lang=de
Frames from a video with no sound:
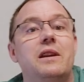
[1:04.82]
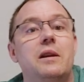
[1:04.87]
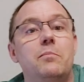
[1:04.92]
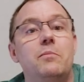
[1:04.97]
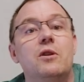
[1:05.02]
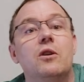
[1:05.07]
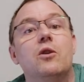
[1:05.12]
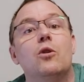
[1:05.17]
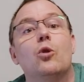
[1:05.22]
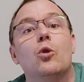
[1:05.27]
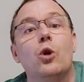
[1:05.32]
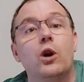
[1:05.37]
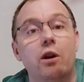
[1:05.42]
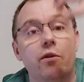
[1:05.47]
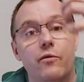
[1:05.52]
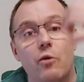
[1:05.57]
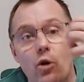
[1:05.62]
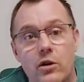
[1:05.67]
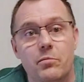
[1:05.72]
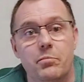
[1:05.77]
die mir
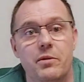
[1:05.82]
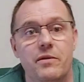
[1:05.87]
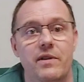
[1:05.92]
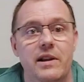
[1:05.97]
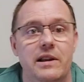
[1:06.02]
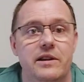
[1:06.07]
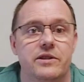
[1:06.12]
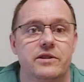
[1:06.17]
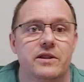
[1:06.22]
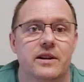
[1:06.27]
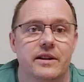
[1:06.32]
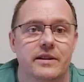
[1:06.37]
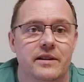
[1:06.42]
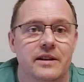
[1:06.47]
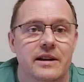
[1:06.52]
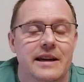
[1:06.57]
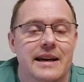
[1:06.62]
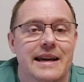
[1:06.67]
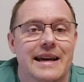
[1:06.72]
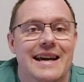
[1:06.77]
rückwirkend bewilligt hat,
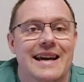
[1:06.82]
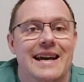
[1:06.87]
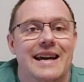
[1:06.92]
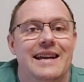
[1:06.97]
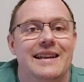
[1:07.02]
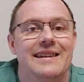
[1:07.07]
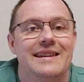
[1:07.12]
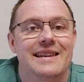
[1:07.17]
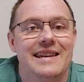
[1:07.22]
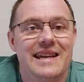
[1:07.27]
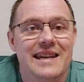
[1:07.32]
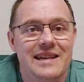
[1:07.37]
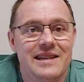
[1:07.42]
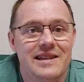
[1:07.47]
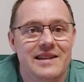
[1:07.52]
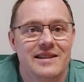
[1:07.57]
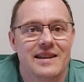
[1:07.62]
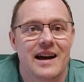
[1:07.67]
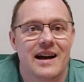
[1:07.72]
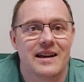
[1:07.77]

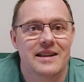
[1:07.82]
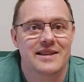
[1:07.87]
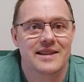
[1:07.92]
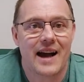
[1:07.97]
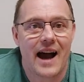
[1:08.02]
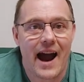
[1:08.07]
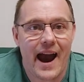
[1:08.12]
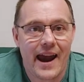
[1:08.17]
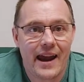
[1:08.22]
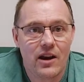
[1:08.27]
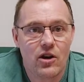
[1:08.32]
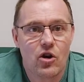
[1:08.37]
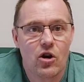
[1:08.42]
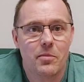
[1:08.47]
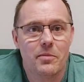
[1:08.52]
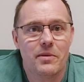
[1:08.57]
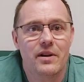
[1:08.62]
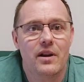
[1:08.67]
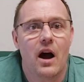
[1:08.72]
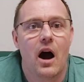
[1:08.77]
nicht als
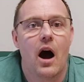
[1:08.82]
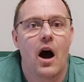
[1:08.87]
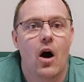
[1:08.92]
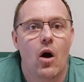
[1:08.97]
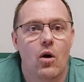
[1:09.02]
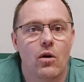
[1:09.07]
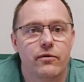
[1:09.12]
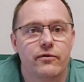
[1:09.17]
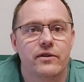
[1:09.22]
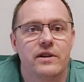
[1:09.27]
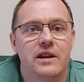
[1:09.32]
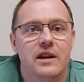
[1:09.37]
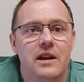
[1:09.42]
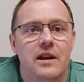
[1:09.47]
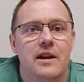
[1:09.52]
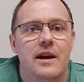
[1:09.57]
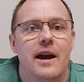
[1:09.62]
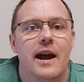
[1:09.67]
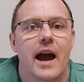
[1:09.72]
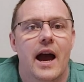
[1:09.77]
Einkommen auf
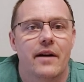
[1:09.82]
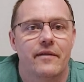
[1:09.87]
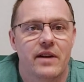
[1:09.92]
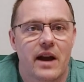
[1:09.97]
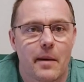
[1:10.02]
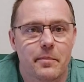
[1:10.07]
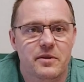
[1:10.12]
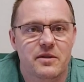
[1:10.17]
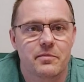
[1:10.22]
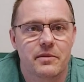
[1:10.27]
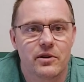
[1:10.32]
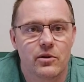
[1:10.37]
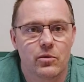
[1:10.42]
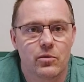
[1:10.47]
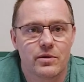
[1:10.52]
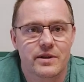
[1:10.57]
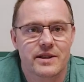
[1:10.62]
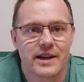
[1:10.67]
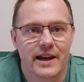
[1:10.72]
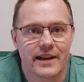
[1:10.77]
die
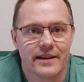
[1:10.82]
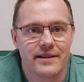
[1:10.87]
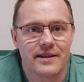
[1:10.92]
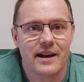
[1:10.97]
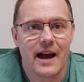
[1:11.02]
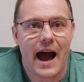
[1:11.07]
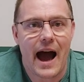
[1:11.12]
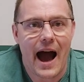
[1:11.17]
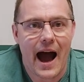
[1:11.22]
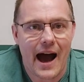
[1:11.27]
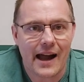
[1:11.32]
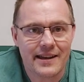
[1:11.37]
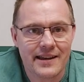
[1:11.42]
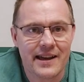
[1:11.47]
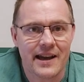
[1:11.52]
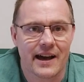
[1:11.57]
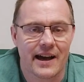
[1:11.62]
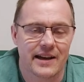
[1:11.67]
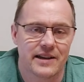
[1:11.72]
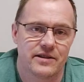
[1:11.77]
Erwerbsminderungsrente
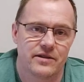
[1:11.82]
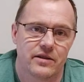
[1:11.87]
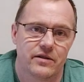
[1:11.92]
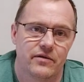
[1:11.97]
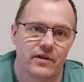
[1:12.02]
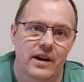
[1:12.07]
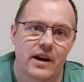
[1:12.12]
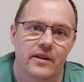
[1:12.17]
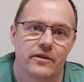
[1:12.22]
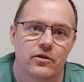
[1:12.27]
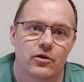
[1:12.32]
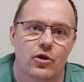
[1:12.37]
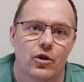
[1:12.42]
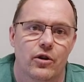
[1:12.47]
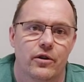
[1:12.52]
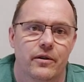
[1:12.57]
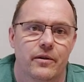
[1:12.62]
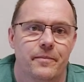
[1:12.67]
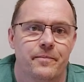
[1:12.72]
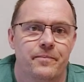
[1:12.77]
angerechnet werden
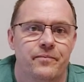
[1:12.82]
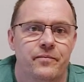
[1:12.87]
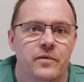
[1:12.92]
können.